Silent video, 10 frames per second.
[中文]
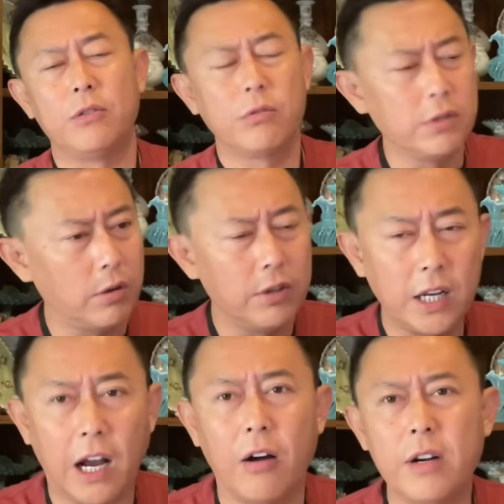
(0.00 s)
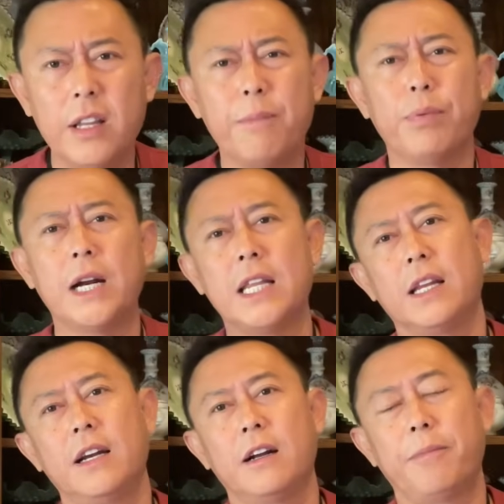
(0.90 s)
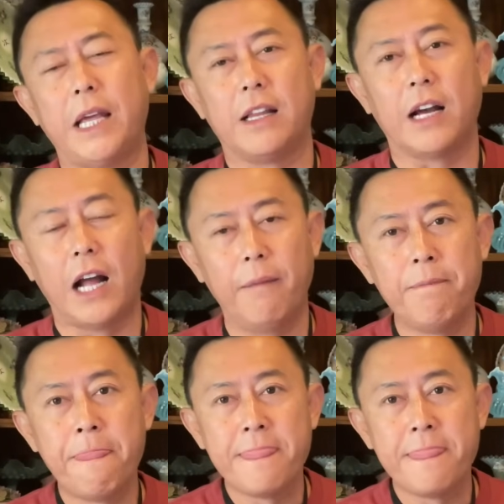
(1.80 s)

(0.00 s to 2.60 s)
从头得考，人家不认他这个背景啊。